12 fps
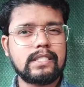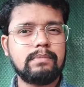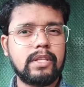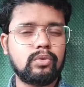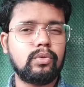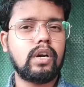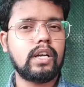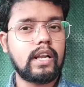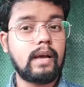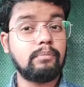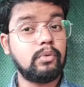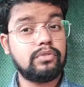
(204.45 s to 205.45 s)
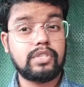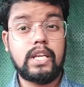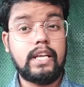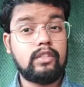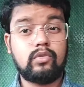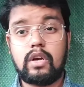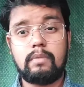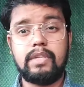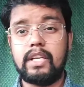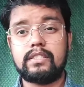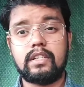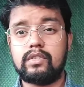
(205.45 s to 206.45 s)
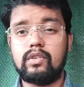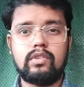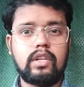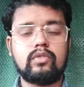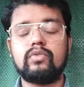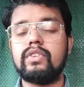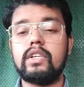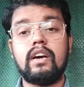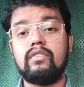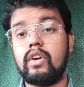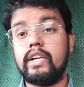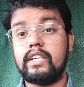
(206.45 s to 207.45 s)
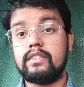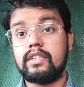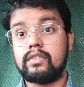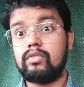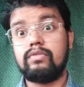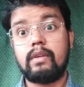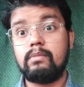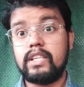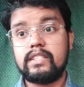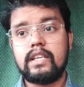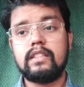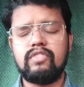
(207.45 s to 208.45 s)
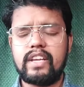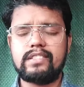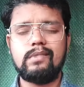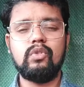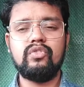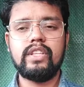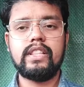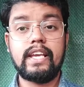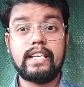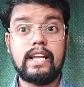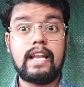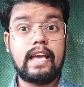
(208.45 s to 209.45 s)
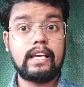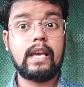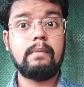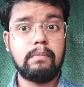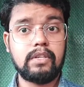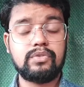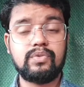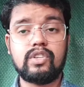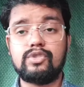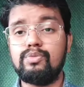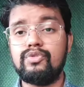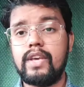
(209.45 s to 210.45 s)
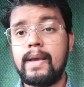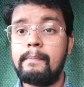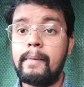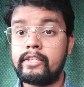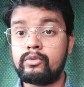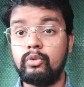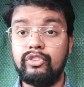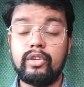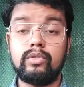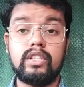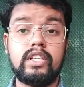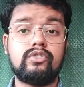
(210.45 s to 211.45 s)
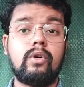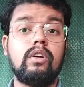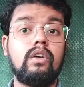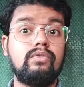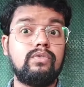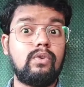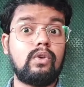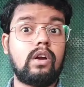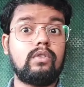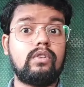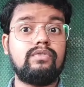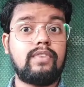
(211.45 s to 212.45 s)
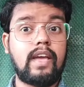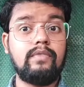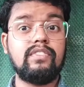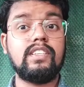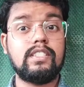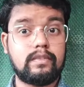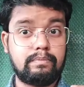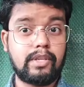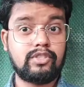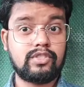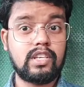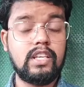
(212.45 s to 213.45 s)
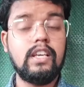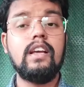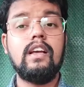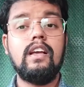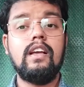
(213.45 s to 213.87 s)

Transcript: इसमें तो अगर आपको चलेगा तो आप देख सकते हो नहीं तो फिर अवॉइड कर सकते हो फैमिली के साथ वैसे मूवी देखने लायक है मस्ट वॉच मूवी है मैं इस मूवी को देना चाहूंगा फोर आउट ऑफ फाइव स्पेशली